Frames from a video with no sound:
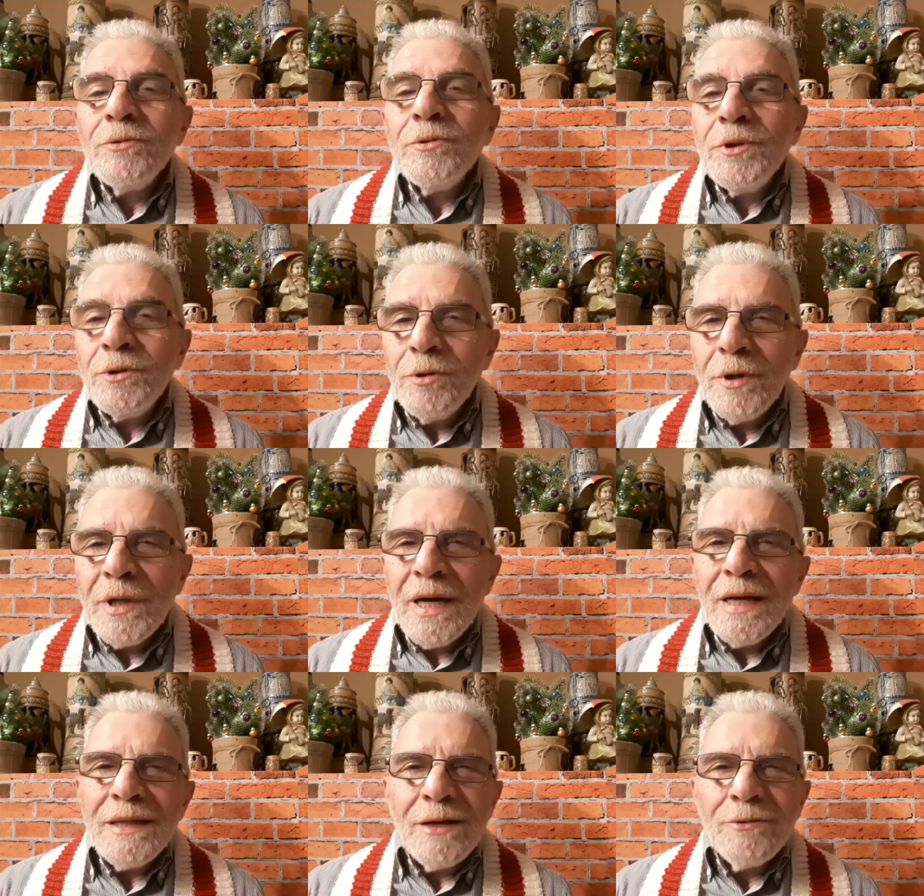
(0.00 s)
ну не
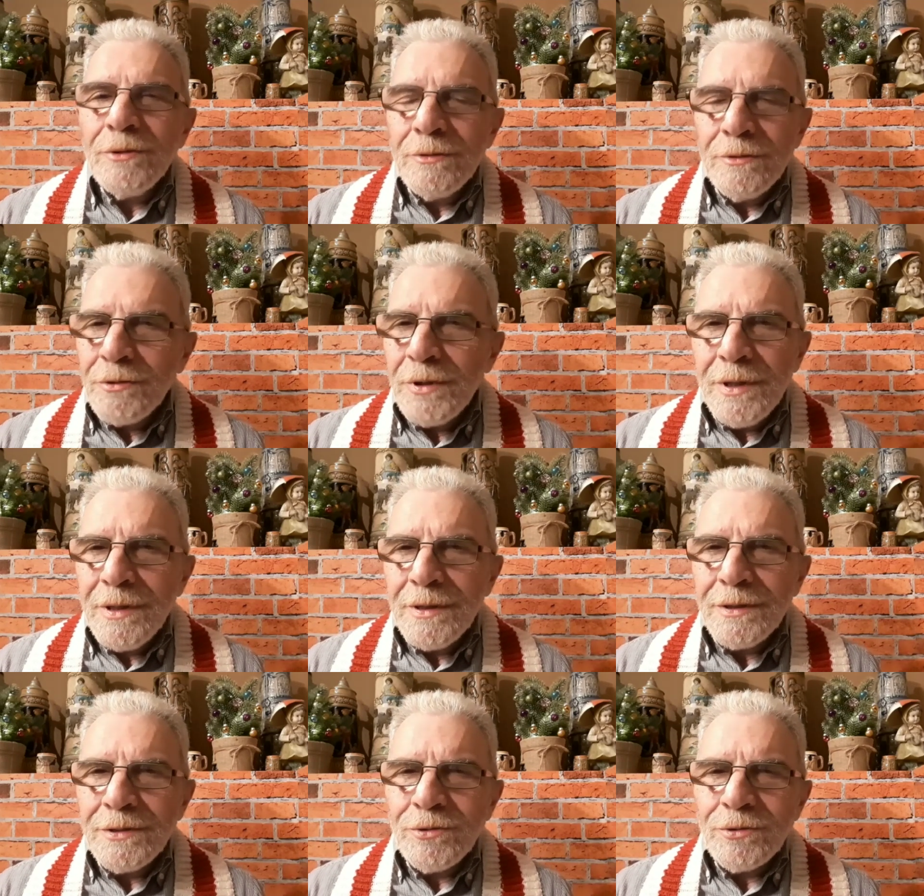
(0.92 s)
только она, но
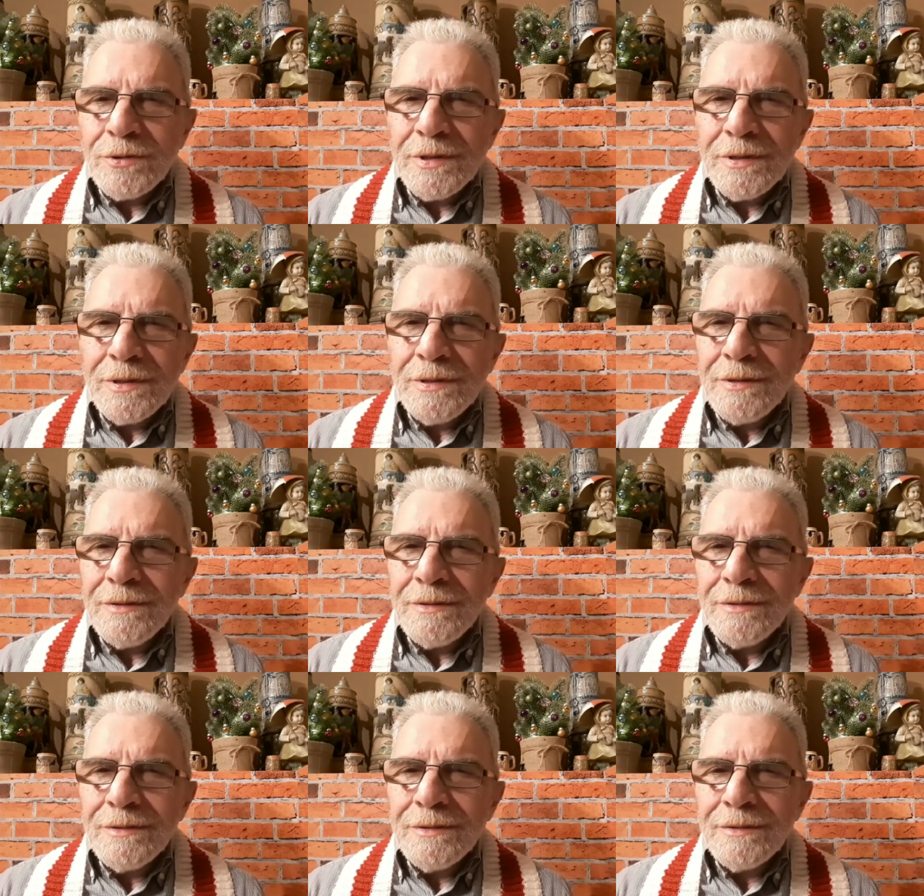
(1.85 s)
другие
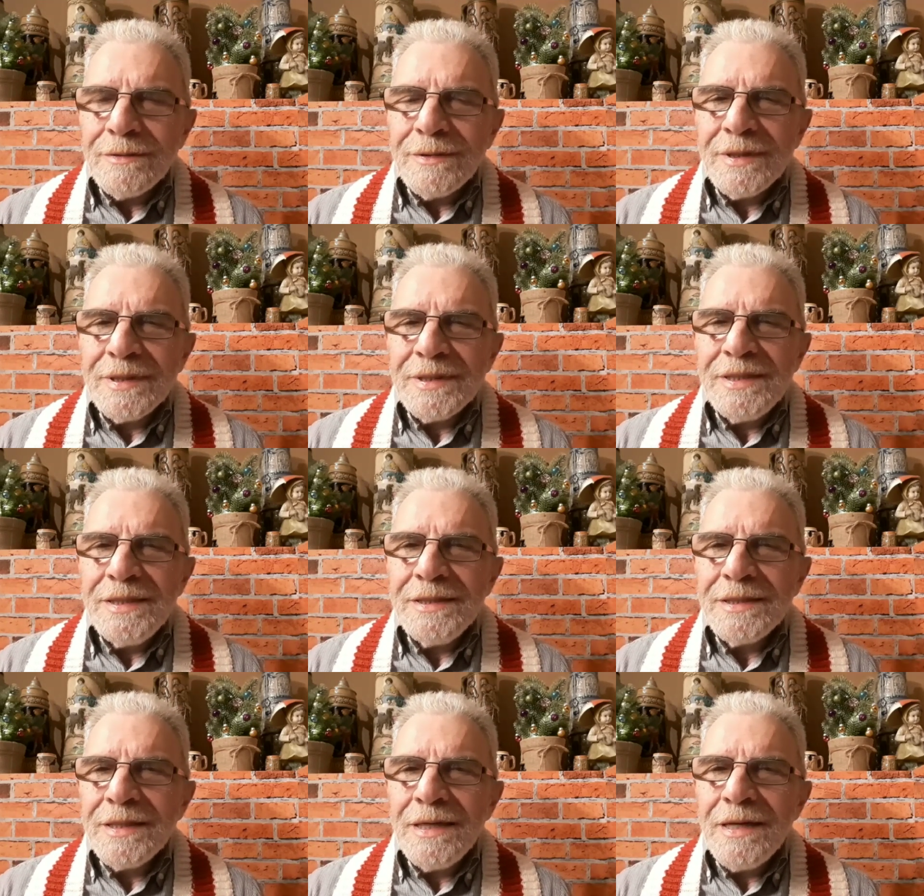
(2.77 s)
ресурсы
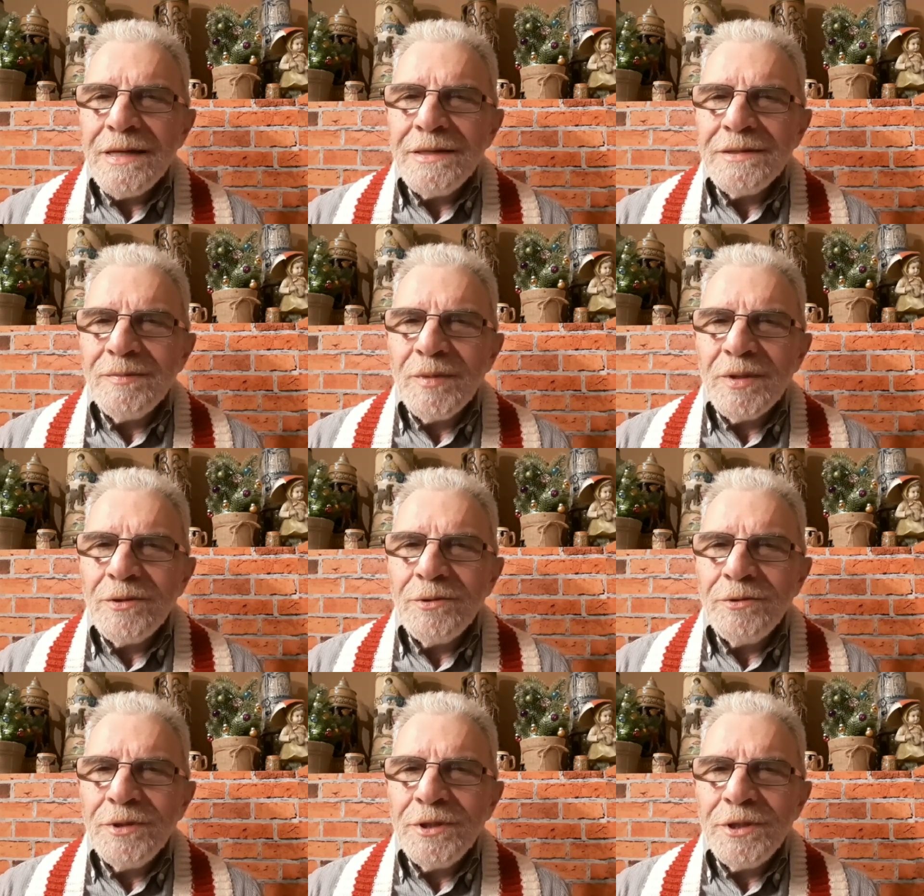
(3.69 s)
российские я не
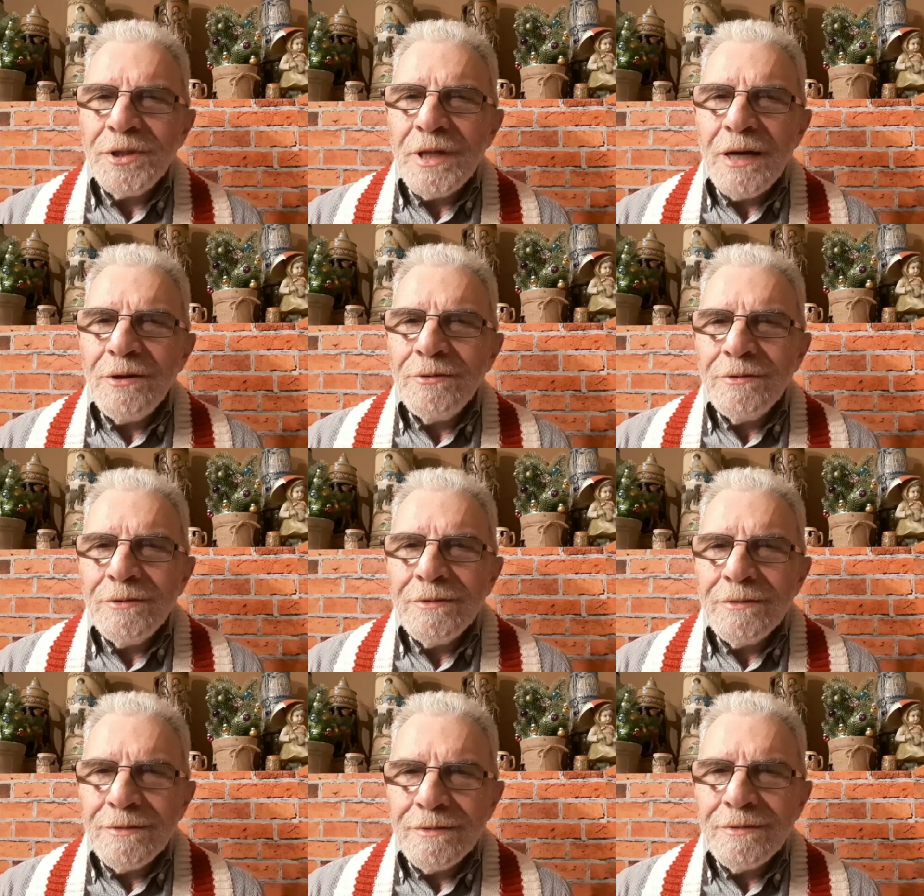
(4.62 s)
смотрю, не
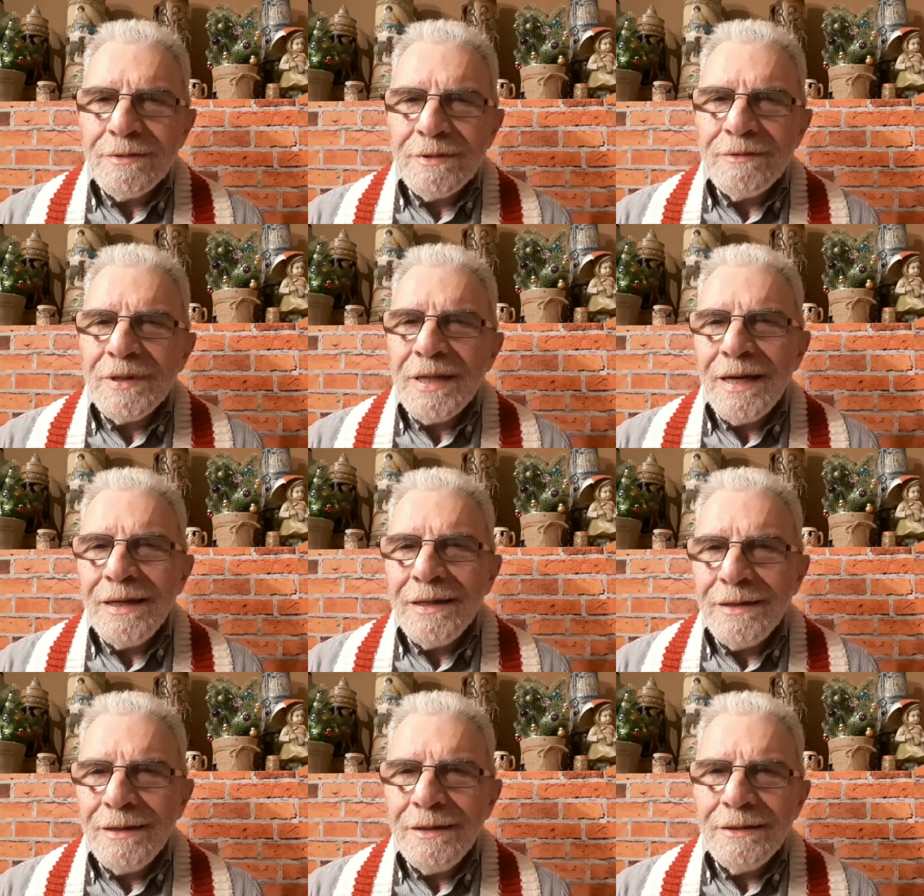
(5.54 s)
читаю,
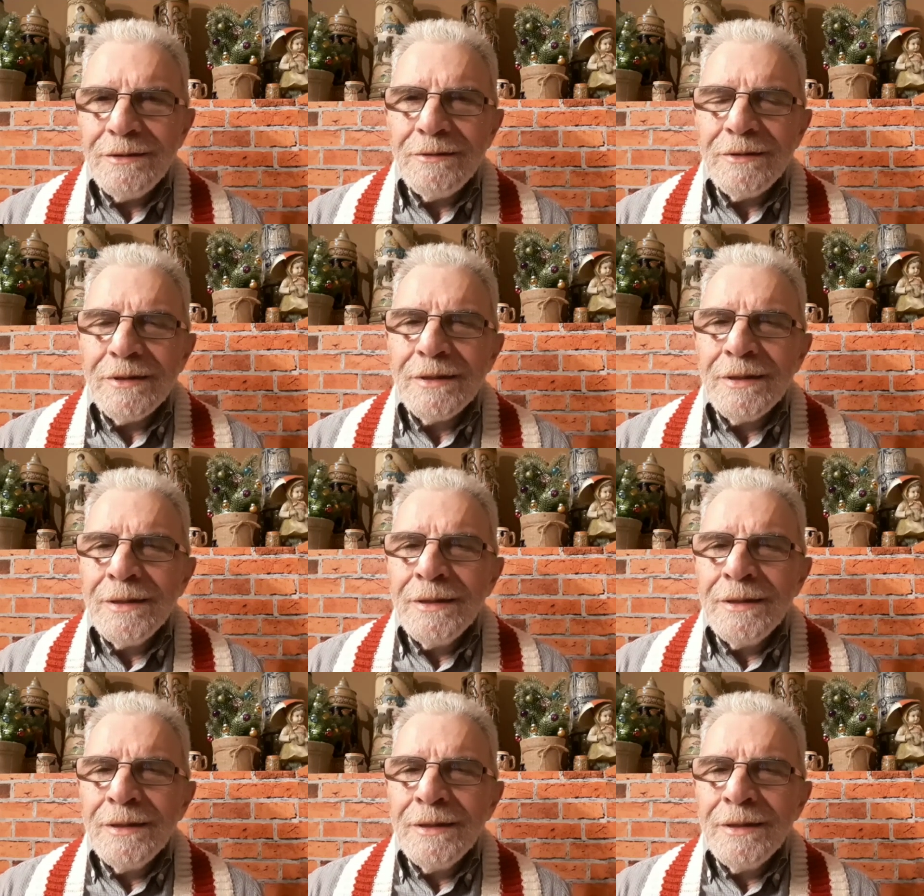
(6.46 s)
хватает и этого.